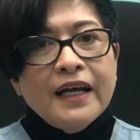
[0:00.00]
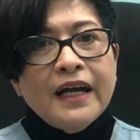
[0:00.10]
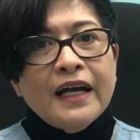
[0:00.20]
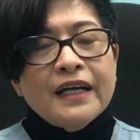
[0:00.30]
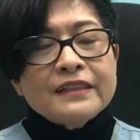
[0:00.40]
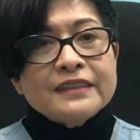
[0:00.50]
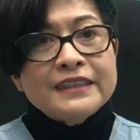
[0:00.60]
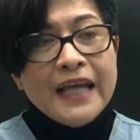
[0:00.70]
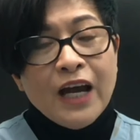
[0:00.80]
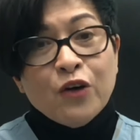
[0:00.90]
à,
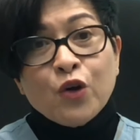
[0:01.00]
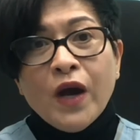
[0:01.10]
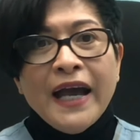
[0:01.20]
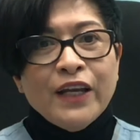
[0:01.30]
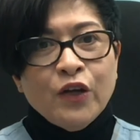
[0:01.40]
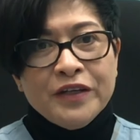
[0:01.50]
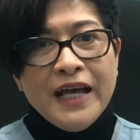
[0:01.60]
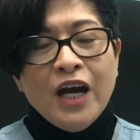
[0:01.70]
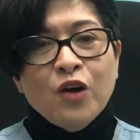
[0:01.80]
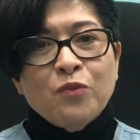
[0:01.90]
đau có hai loại
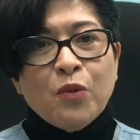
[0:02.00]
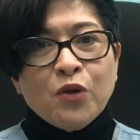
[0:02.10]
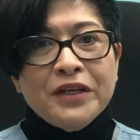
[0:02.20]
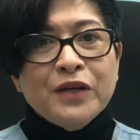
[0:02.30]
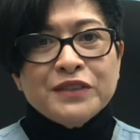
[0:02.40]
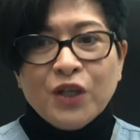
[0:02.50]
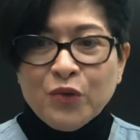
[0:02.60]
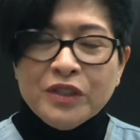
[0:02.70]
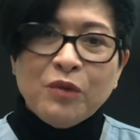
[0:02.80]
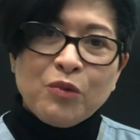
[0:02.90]
đau một loại đau
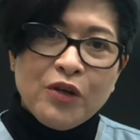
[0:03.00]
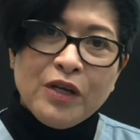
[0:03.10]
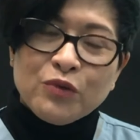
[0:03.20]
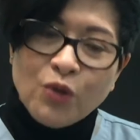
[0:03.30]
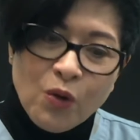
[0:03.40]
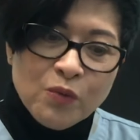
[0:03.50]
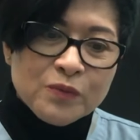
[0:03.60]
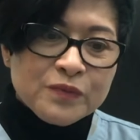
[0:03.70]
xấu và một loại đau tốt